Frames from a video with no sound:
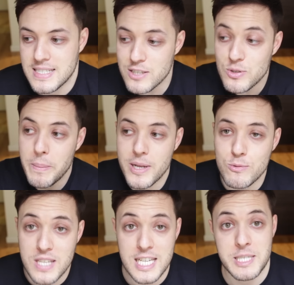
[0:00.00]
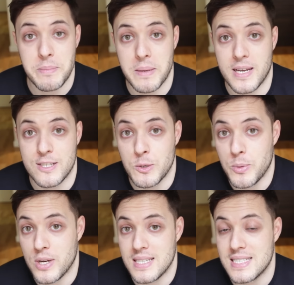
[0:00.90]
Esta es una pregunta que siempre me he hecho,
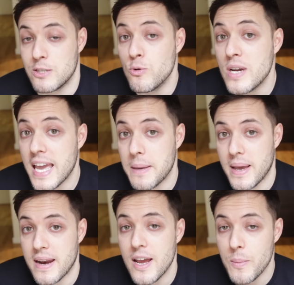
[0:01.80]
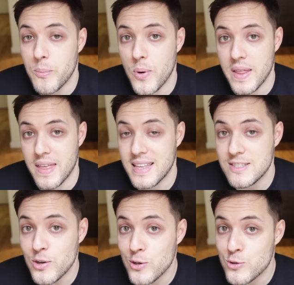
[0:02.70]
porque si un gamer puede
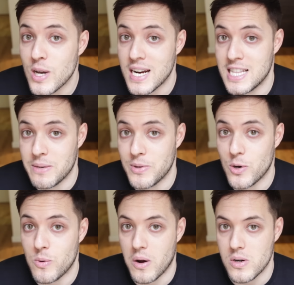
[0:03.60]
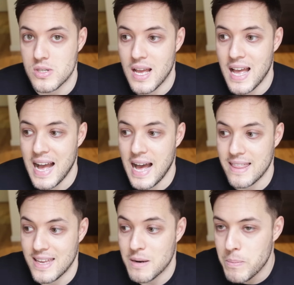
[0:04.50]
dentro de su canal de videojuegos
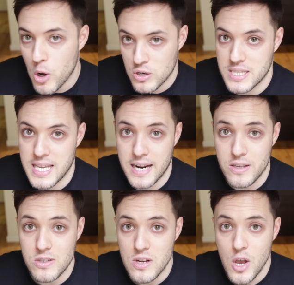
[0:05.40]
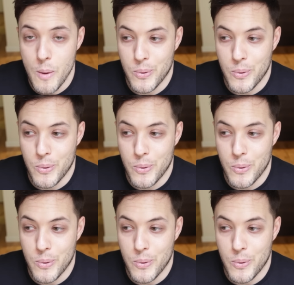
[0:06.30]
hacer vlogs diarios,